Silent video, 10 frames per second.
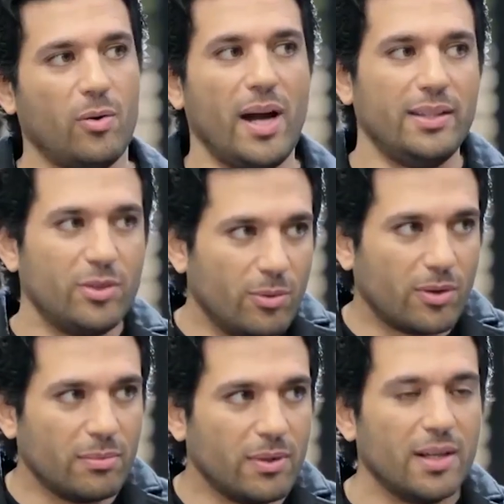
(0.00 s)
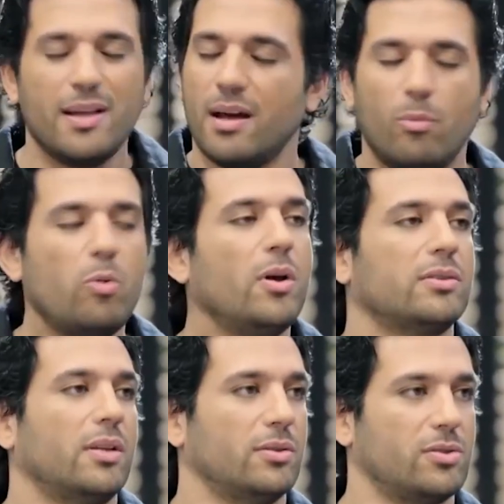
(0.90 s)
انا لوحدي وممكن ممكن
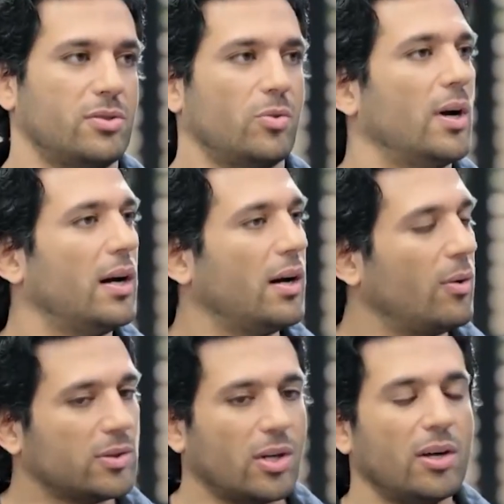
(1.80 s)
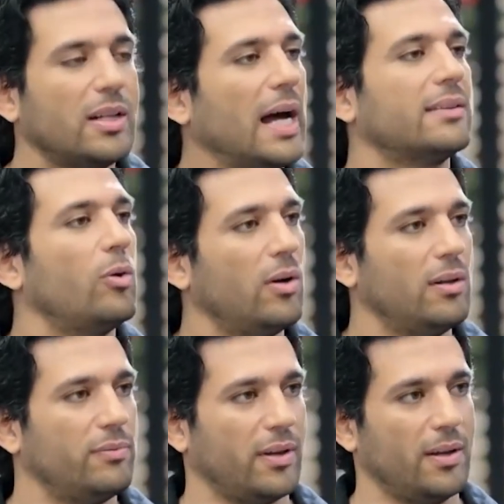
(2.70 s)
اطنش واتغاضى حتى لو
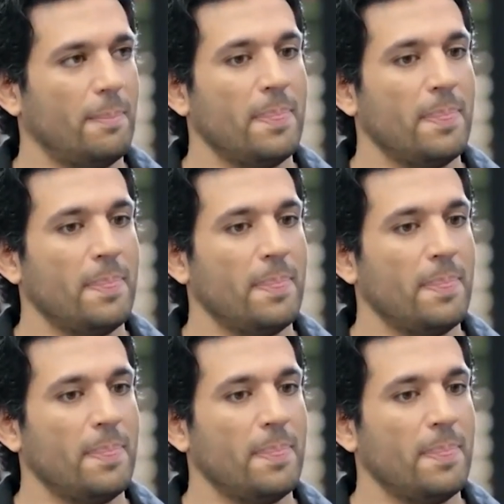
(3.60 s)
غلط فيا